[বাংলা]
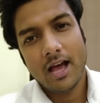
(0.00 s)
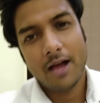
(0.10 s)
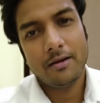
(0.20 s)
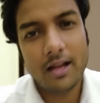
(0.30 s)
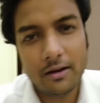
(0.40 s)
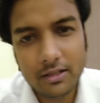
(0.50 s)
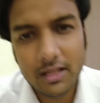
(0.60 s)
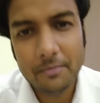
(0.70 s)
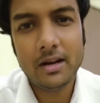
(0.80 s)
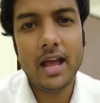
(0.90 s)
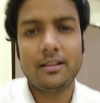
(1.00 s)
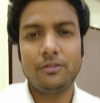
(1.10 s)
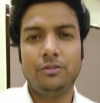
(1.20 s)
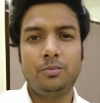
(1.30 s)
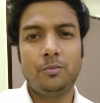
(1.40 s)
তাহলে এখন যদি আমার এত
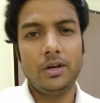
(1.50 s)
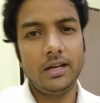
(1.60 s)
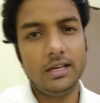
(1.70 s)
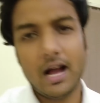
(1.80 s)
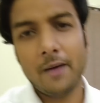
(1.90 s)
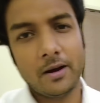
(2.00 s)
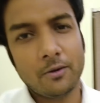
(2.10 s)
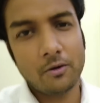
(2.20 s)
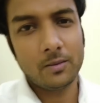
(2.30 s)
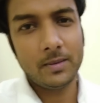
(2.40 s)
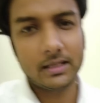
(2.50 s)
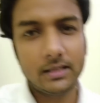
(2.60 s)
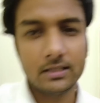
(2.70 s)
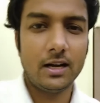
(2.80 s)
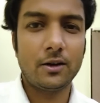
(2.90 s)
কিছু পরে নিই আবার গরম লাগতে
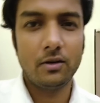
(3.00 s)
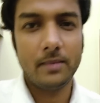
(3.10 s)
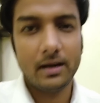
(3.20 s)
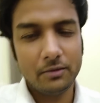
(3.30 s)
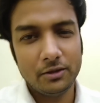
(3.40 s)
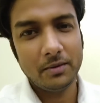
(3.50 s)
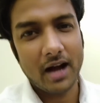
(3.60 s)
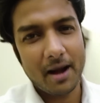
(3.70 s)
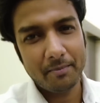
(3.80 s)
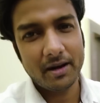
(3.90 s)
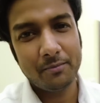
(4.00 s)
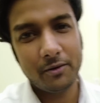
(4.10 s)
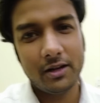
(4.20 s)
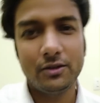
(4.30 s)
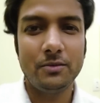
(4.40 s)
স্টার্ট করে ম্যাডাম বলছে তুমি হাফ প্যান্ট
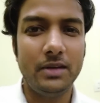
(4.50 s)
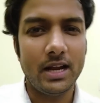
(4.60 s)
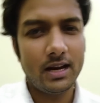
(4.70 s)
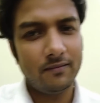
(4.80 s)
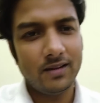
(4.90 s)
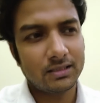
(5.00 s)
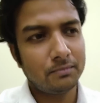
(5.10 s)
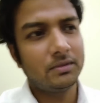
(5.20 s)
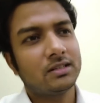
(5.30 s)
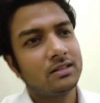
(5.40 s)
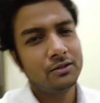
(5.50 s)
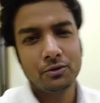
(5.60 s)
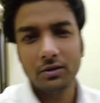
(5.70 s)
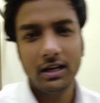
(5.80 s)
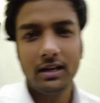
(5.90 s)
পরে আছো মিরার রিফ্লেক্স মিক্সনে
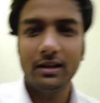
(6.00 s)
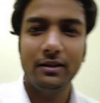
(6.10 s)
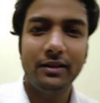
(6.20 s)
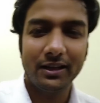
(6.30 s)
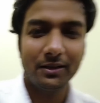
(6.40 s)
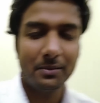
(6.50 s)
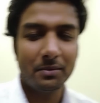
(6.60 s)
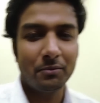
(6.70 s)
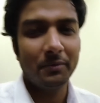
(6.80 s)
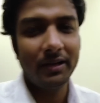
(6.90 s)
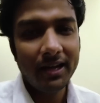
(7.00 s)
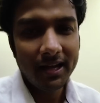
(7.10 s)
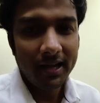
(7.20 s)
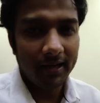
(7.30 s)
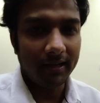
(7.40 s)
চলে এলে কিন্তু একদম তারপর বলবে
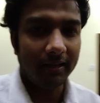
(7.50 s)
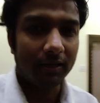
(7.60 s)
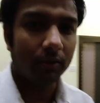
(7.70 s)
ডিলিট